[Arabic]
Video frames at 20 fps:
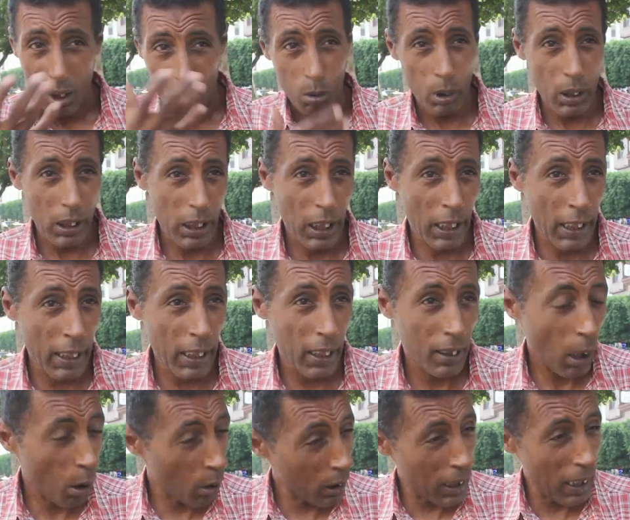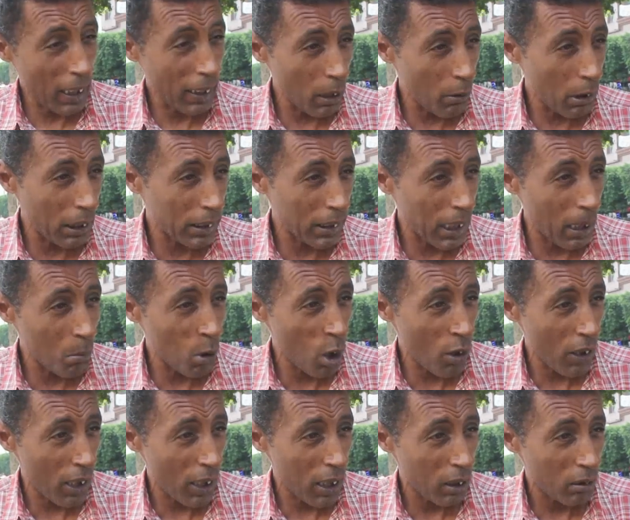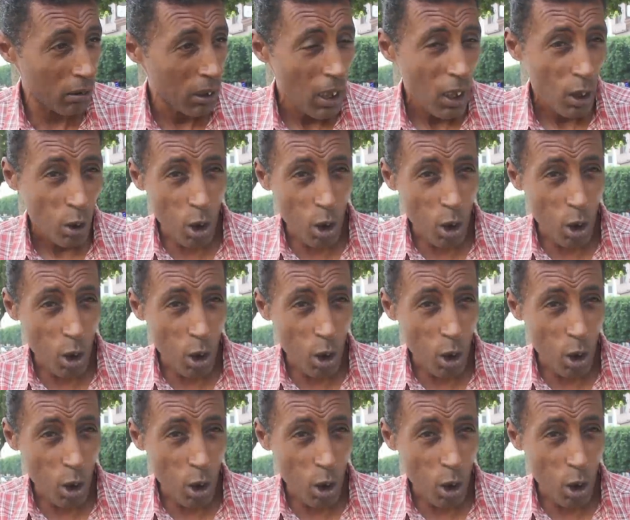والحي تو اللحيه ولت لموضه راهو